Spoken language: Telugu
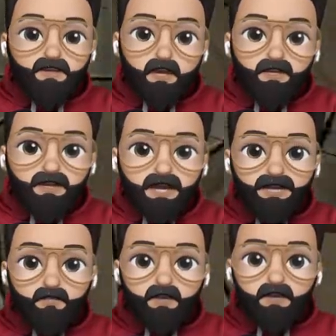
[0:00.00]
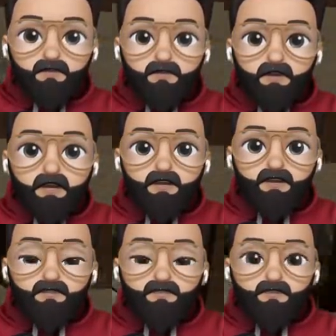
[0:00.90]
ఆ గ్యాంగ్ వాళ్ళు ఎవరు
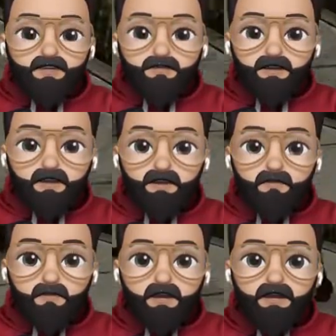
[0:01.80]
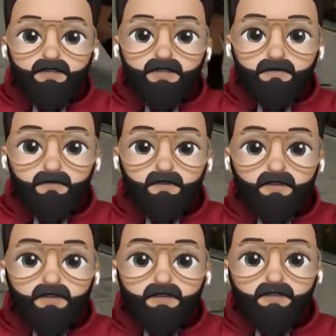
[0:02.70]
లేకుండా చూసుకోవాలన్నమాట మనం పెయింట్ వేసేటప్పుడు
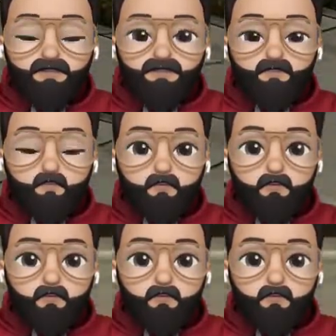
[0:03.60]
సో